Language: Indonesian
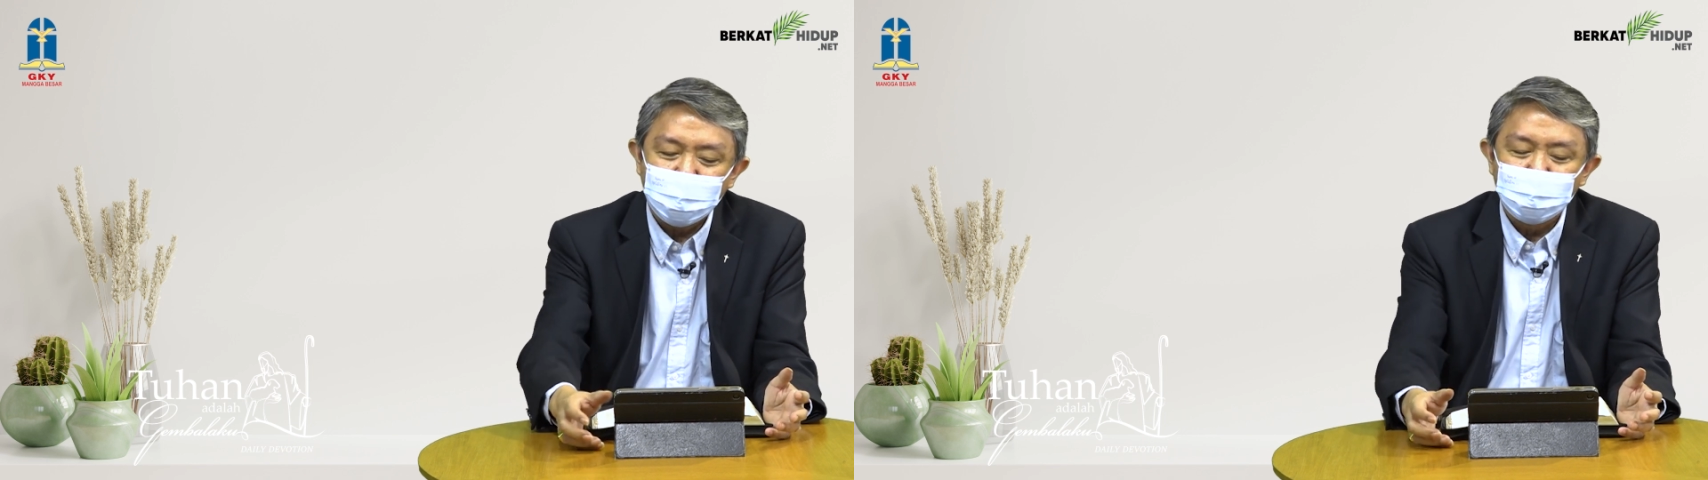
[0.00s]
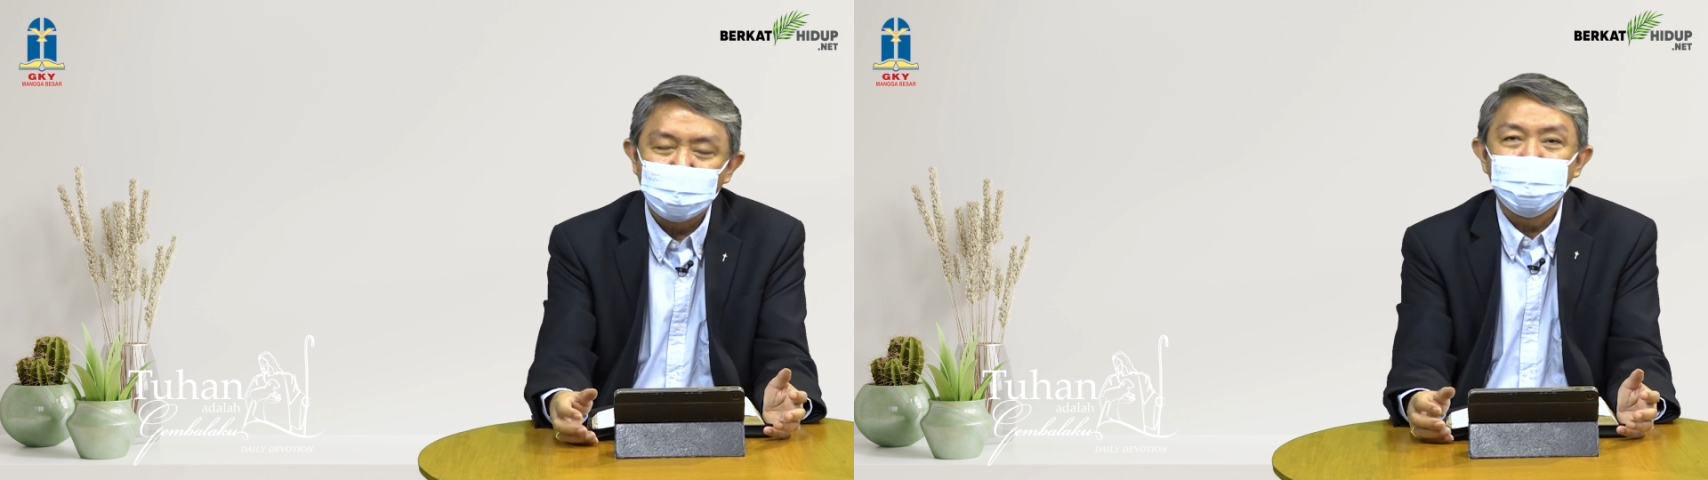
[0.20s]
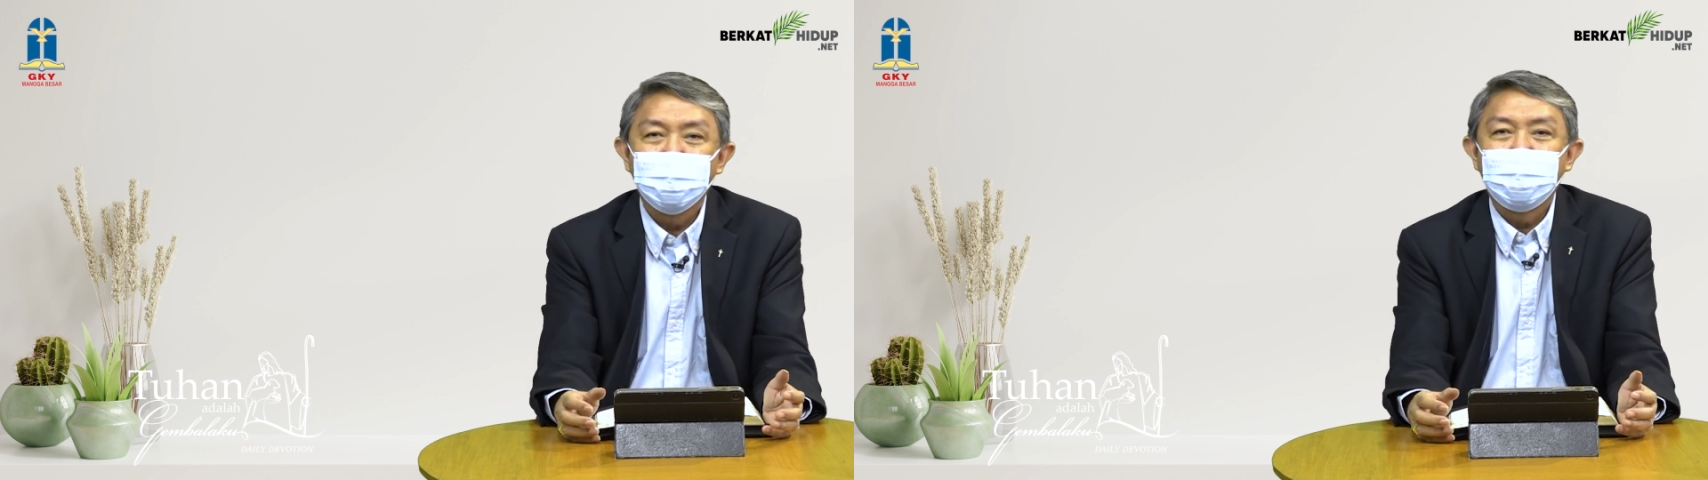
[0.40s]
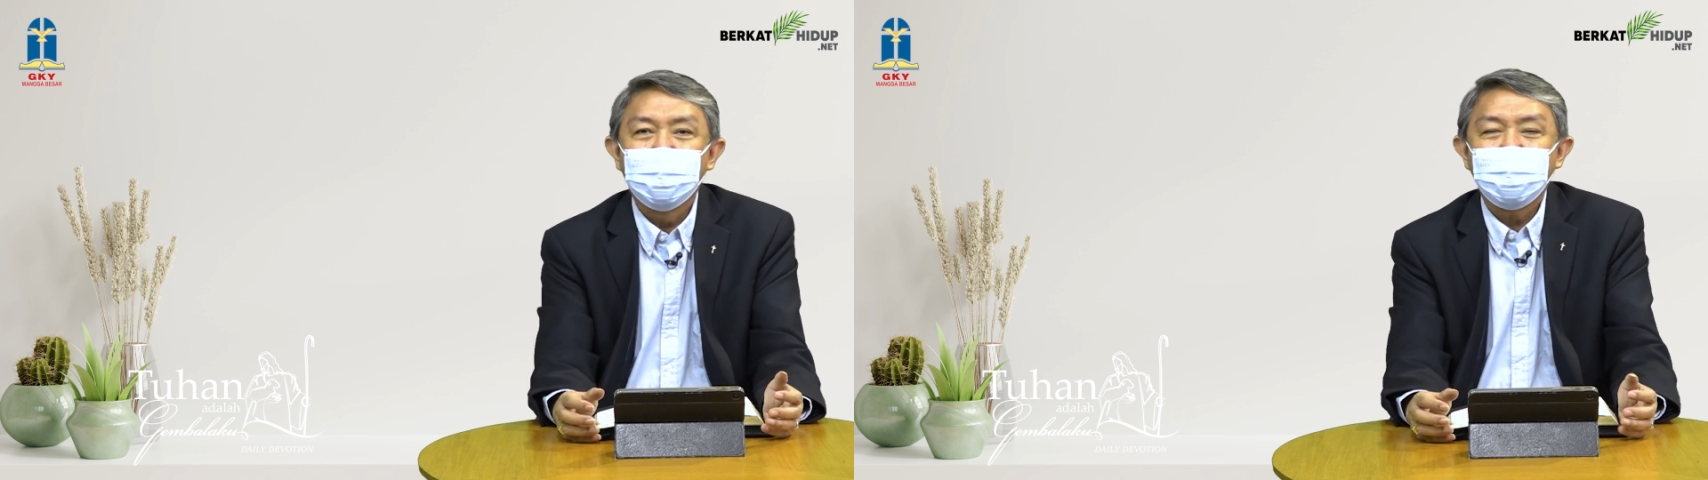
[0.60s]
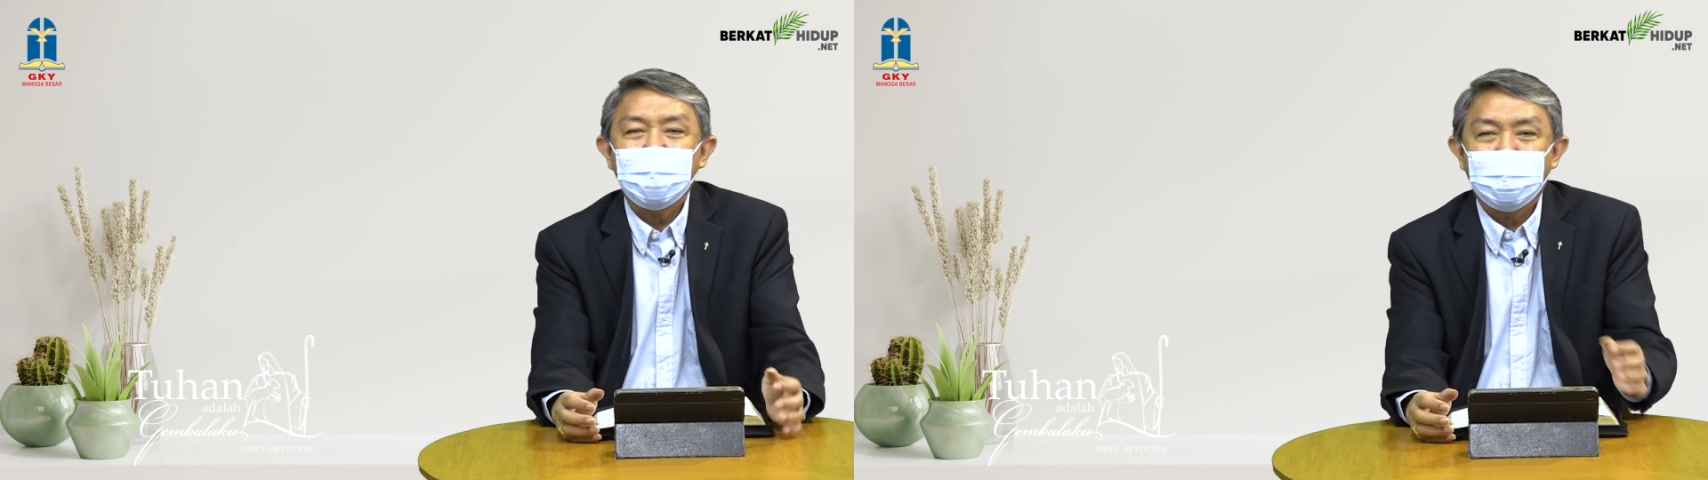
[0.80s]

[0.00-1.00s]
untuk memenuhi